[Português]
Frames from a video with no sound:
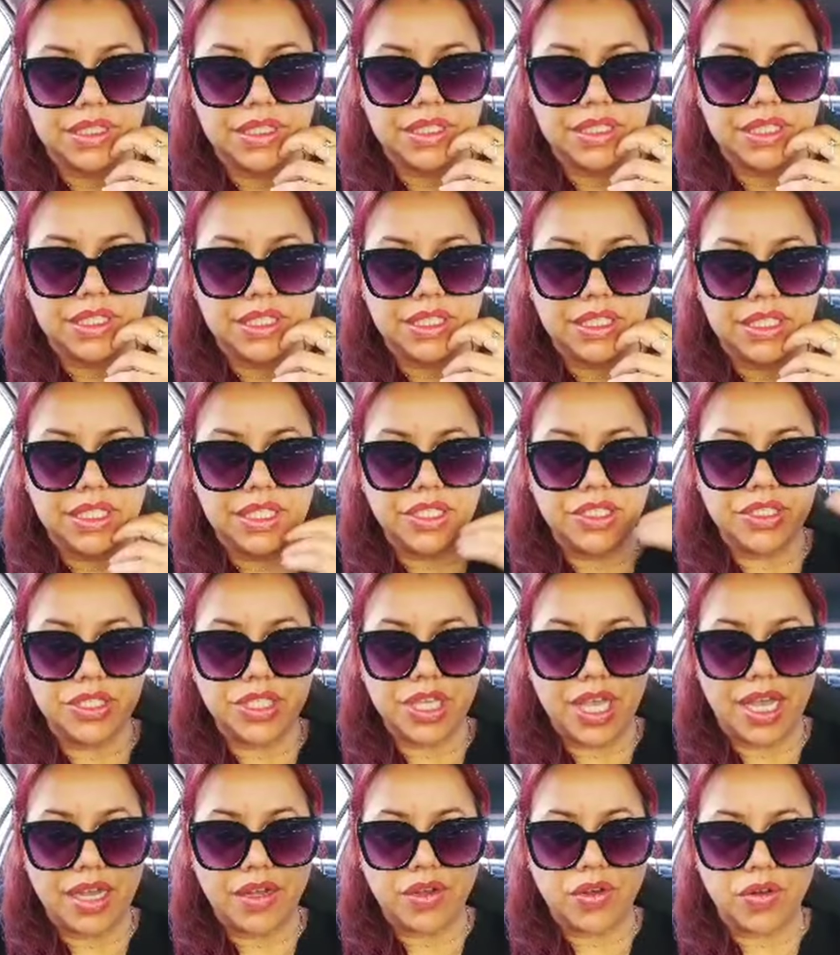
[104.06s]
e já
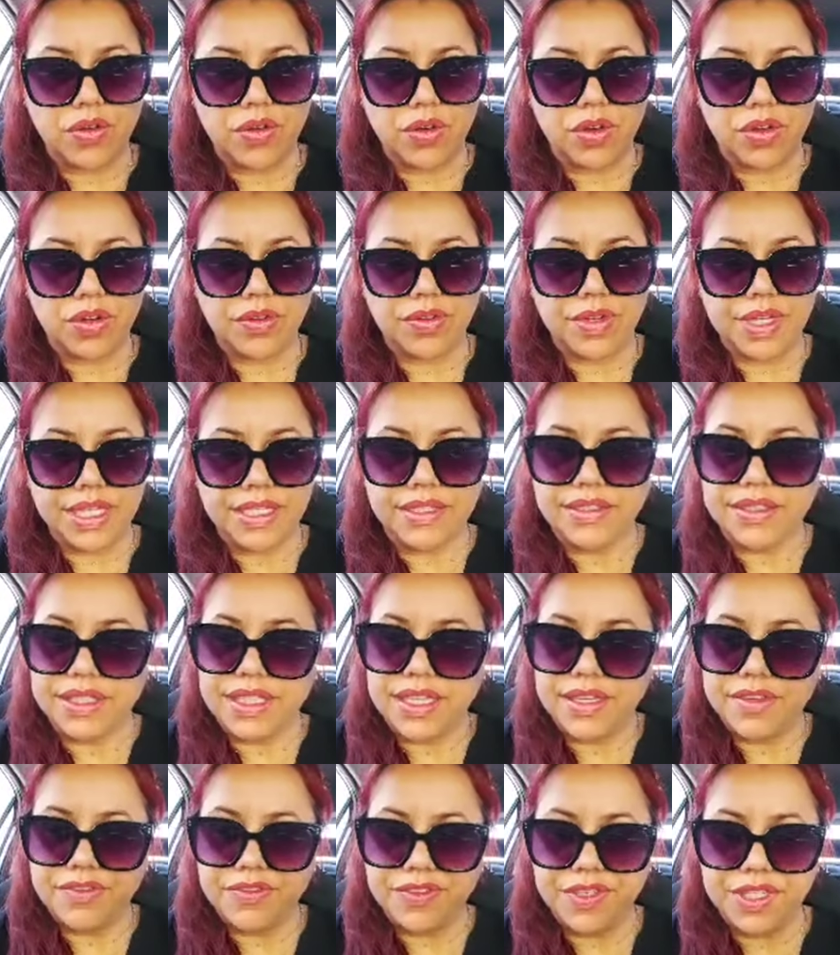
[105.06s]
concluindo e
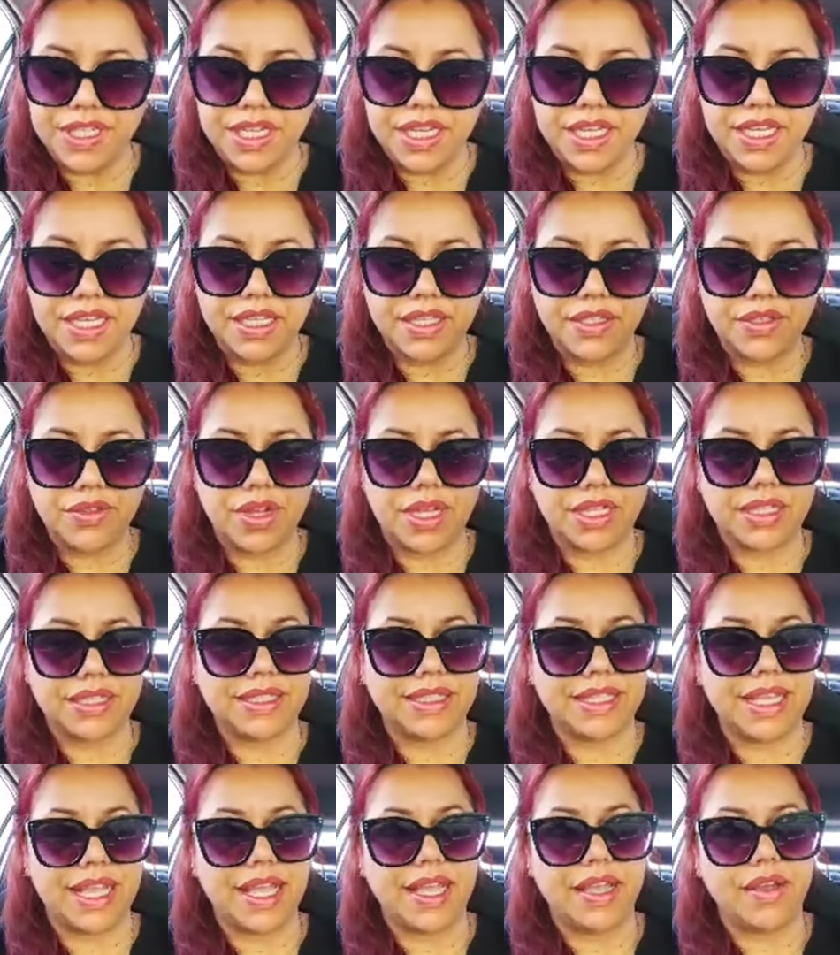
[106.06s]
definindo
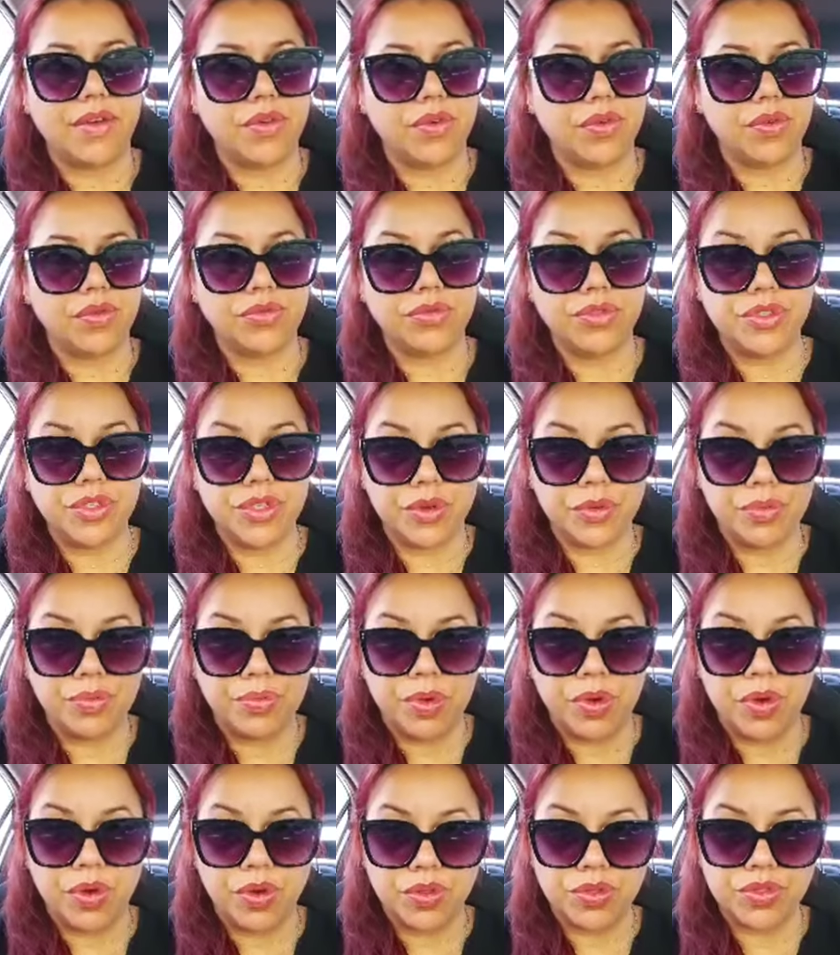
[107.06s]
até onde eu
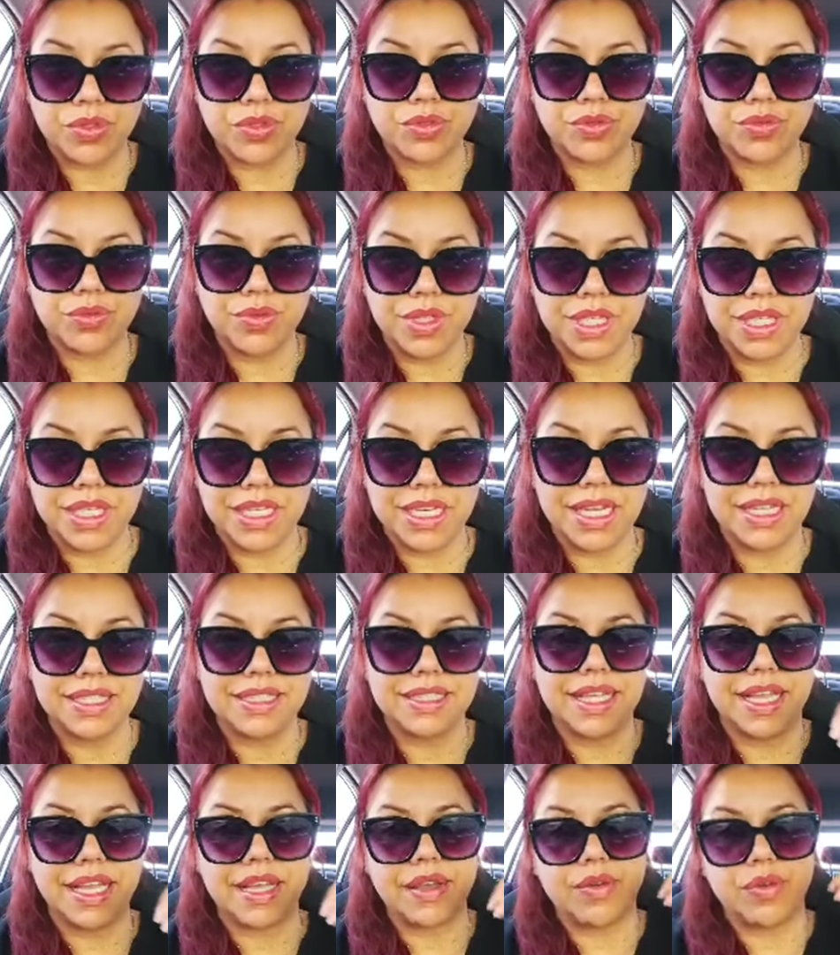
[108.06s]
posso ir, até
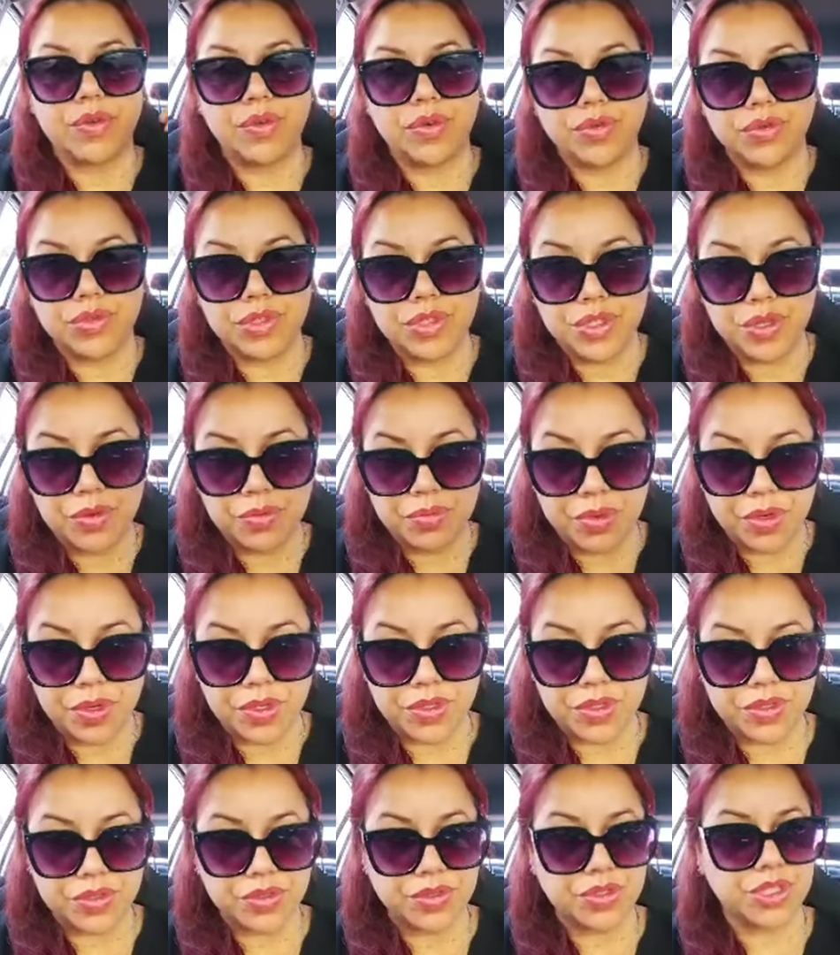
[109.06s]
onde eu posso
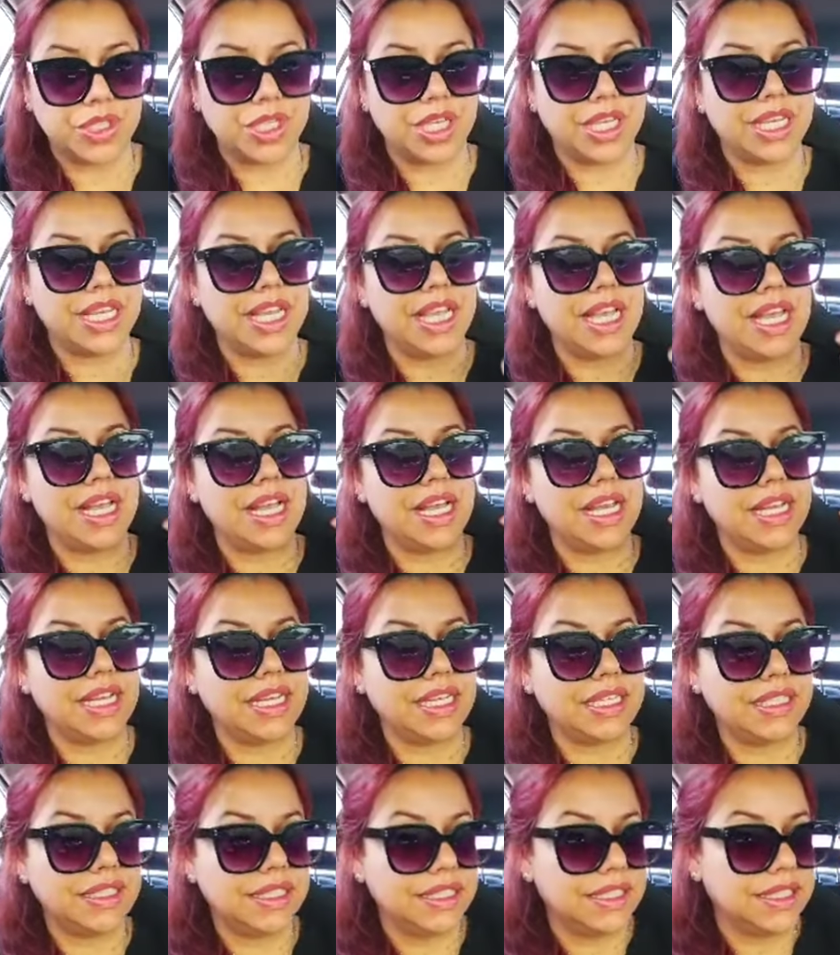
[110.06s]
chegar,
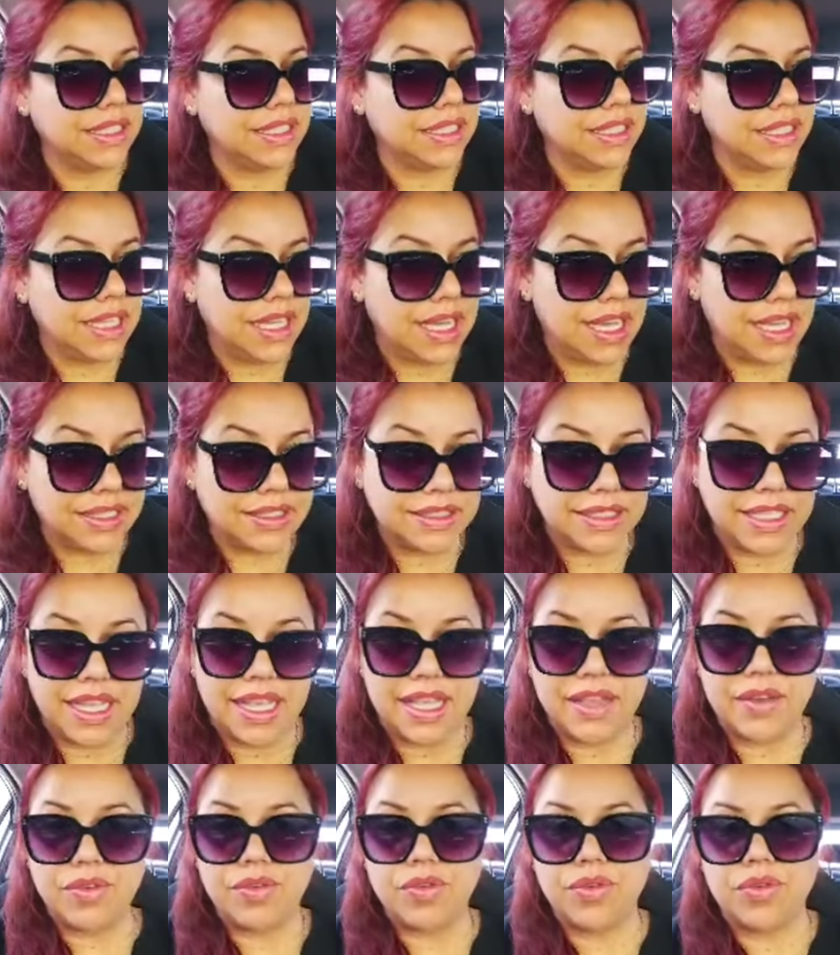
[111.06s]
até
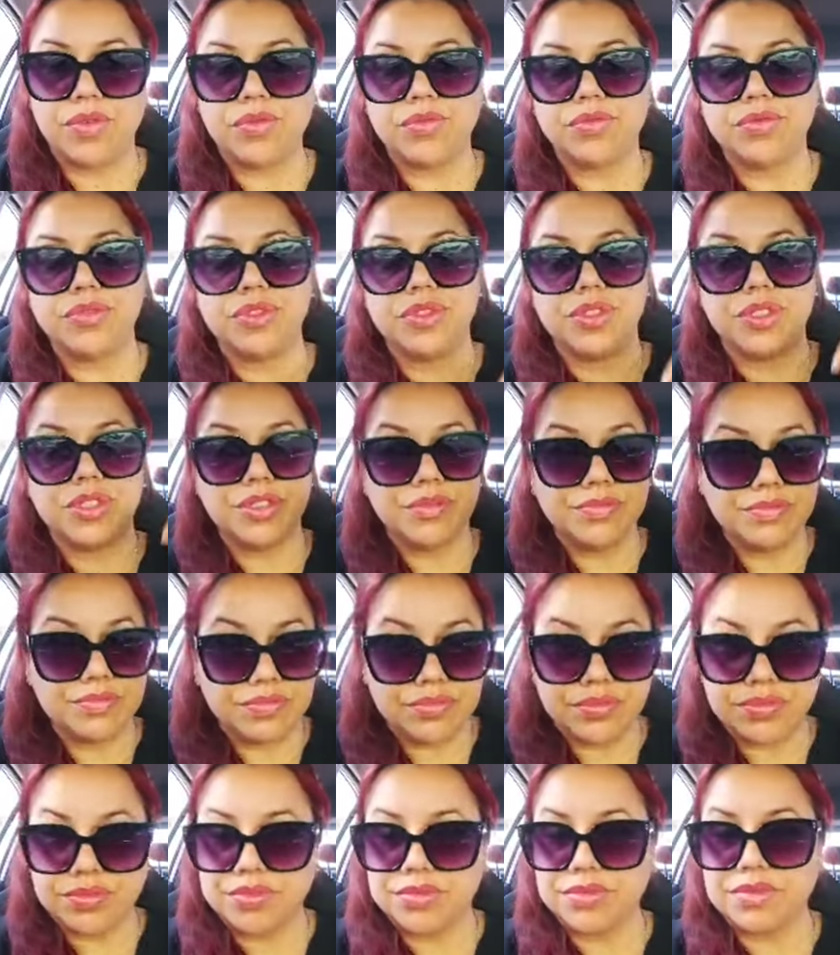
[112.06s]
onde,
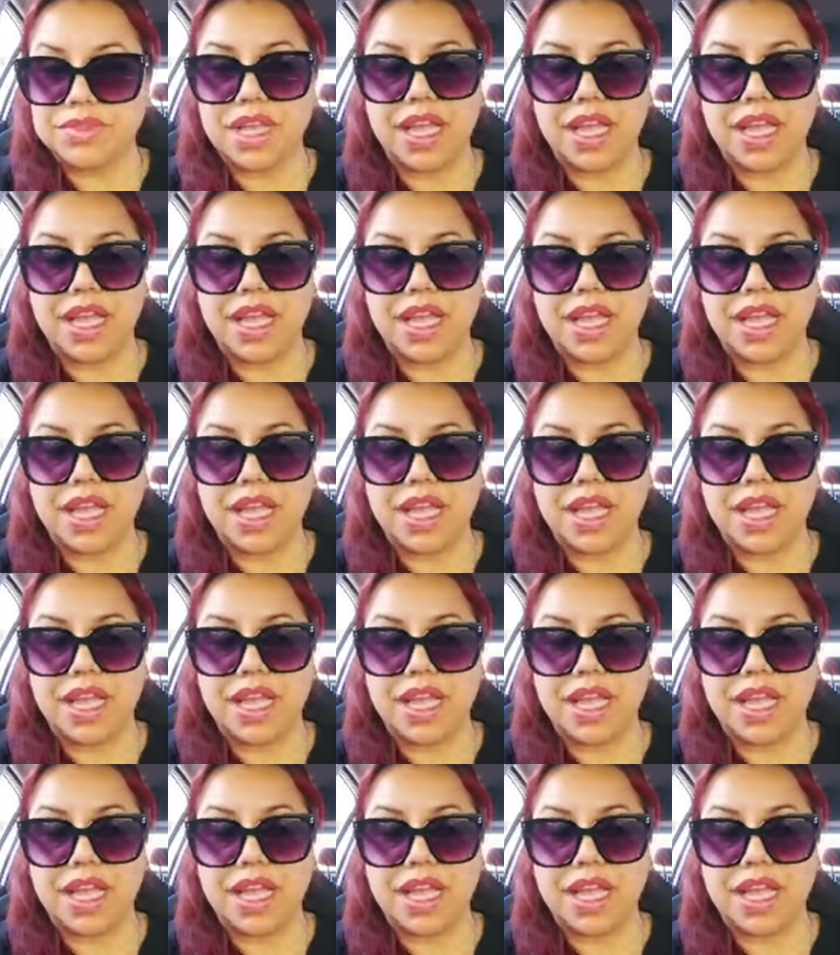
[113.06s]
né?